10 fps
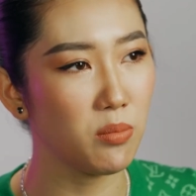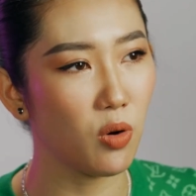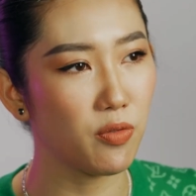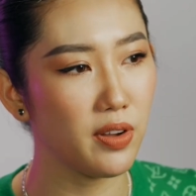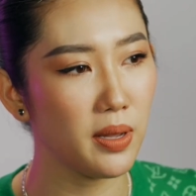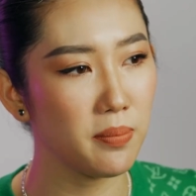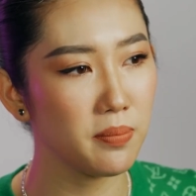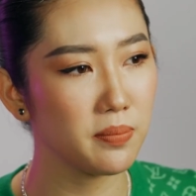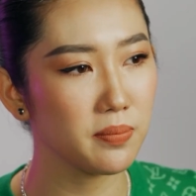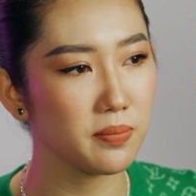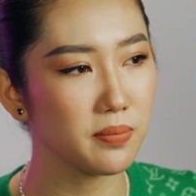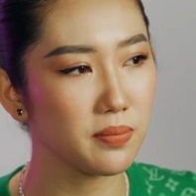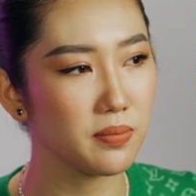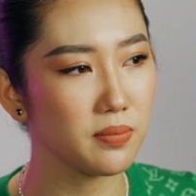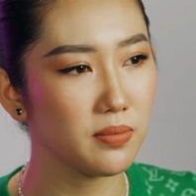những bộ phim
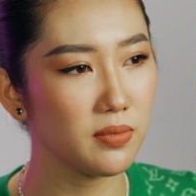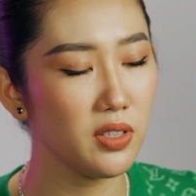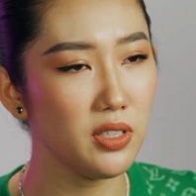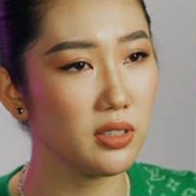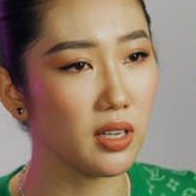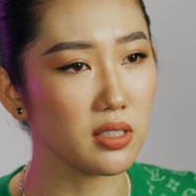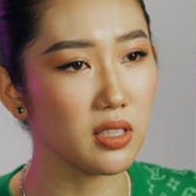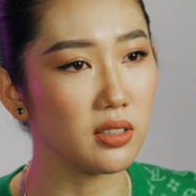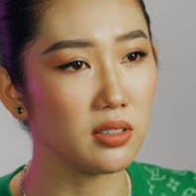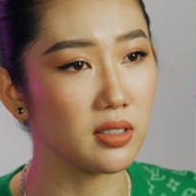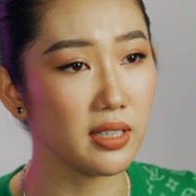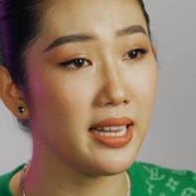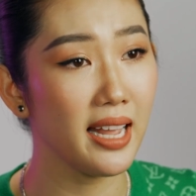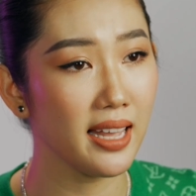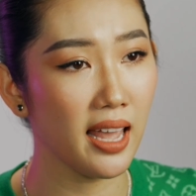nó chưa thật sự được
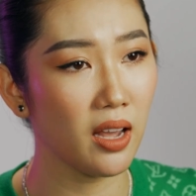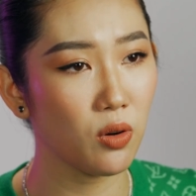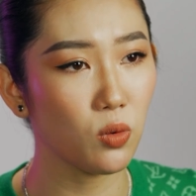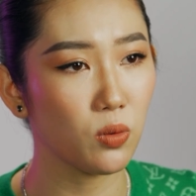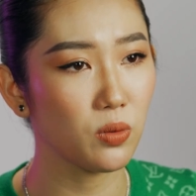đánh giá cao